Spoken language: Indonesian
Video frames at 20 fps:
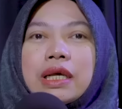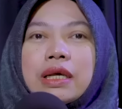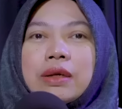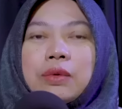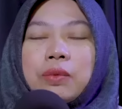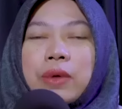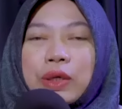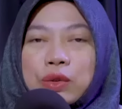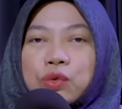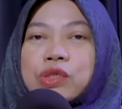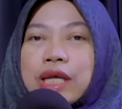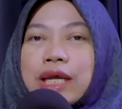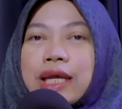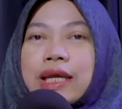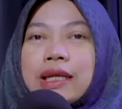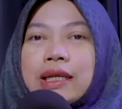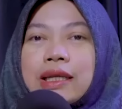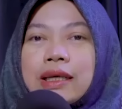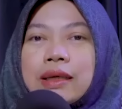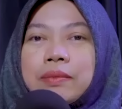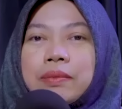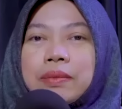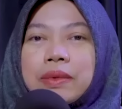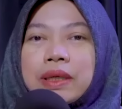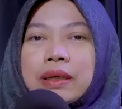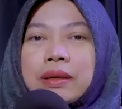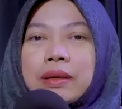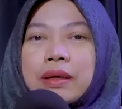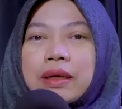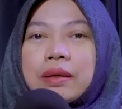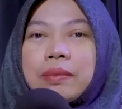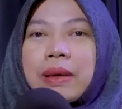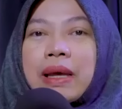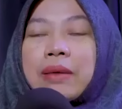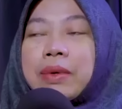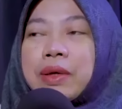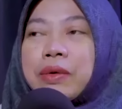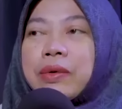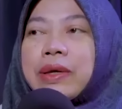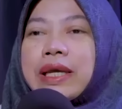waktu saya nih uh, Pak
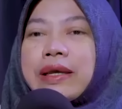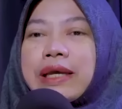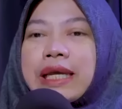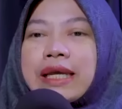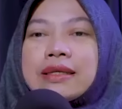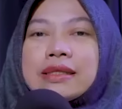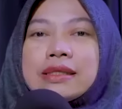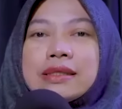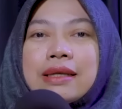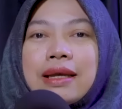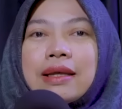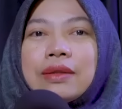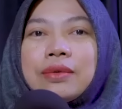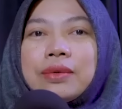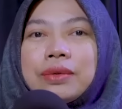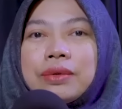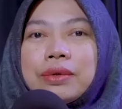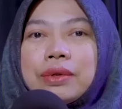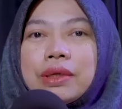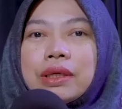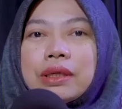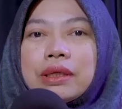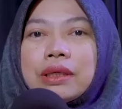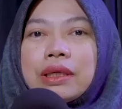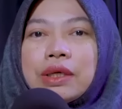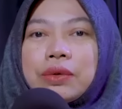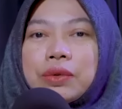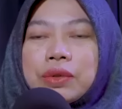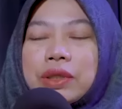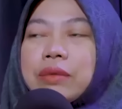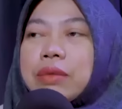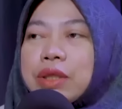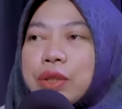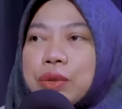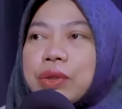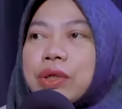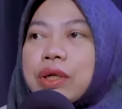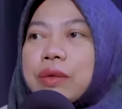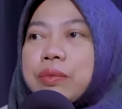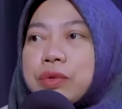BW ya, hmm. saya tuh ngikutin
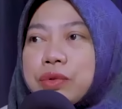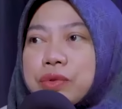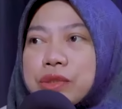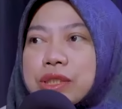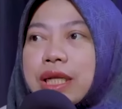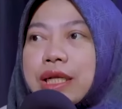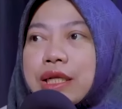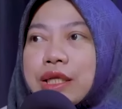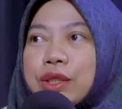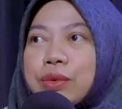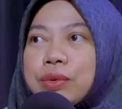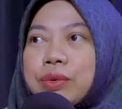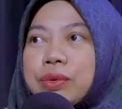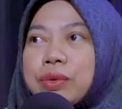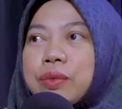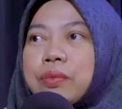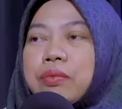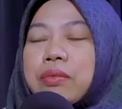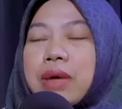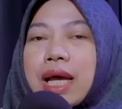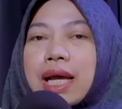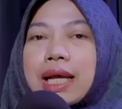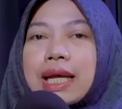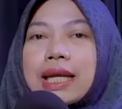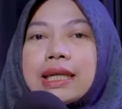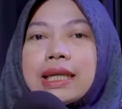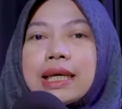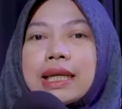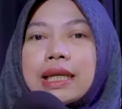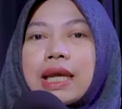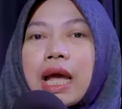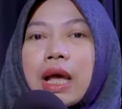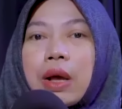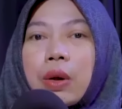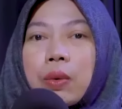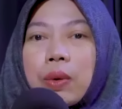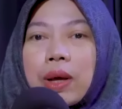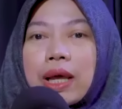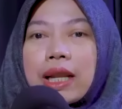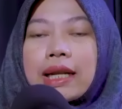betul putusan itu. Okay. Bahkan dari
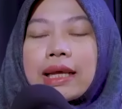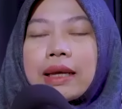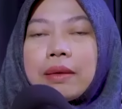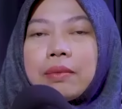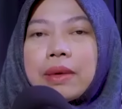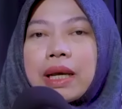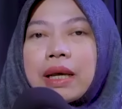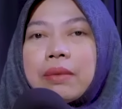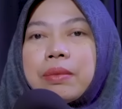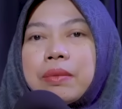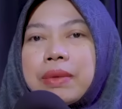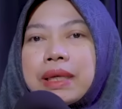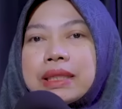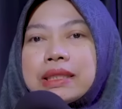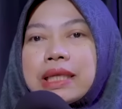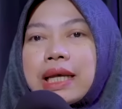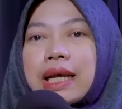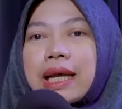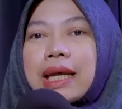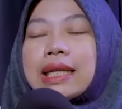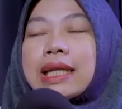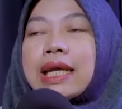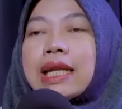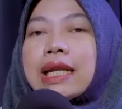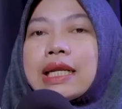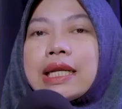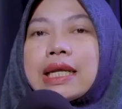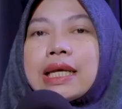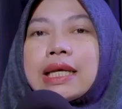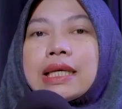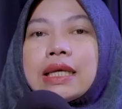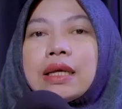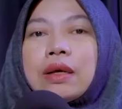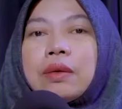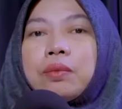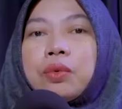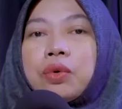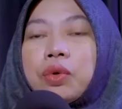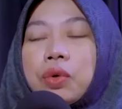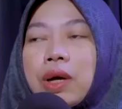awal MK membacakan kan ada
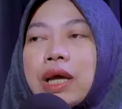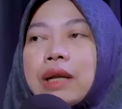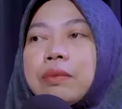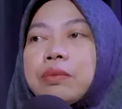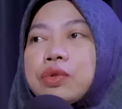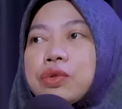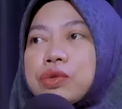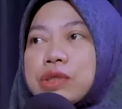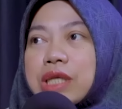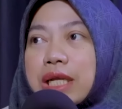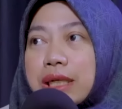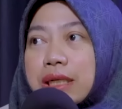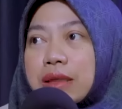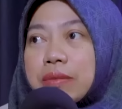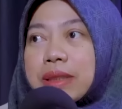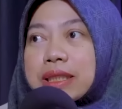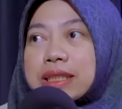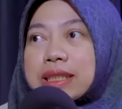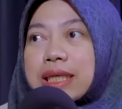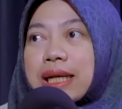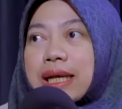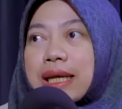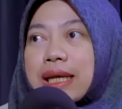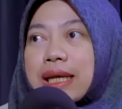puluhan yeah. putusan yang dibacakan